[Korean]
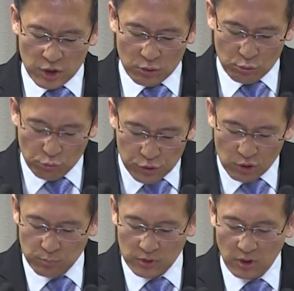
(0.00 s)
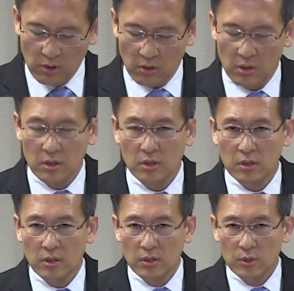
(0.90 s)
첫 구절부터
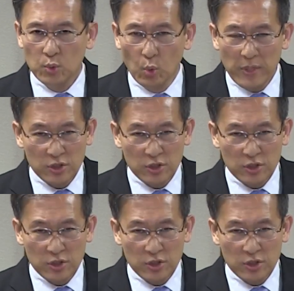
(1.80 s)
욥의